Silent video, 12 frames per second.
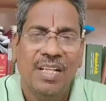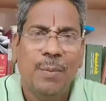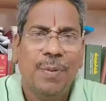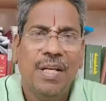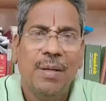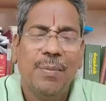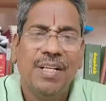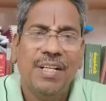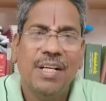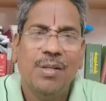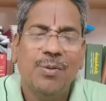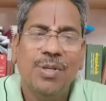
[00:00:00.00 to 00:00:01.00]
இப்படி நமக்கு
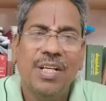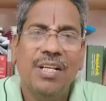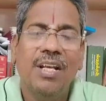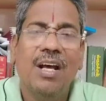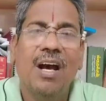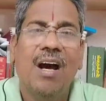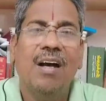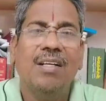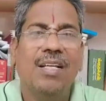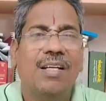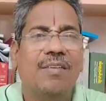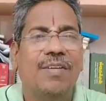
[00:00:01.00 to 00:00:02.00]
எழக்கூடிய எல்லா
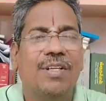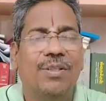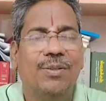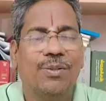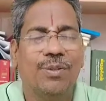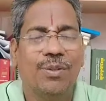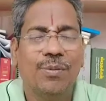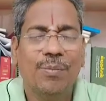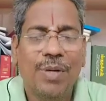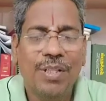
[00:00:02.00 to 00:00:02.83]
கேள்விகளுக்கும்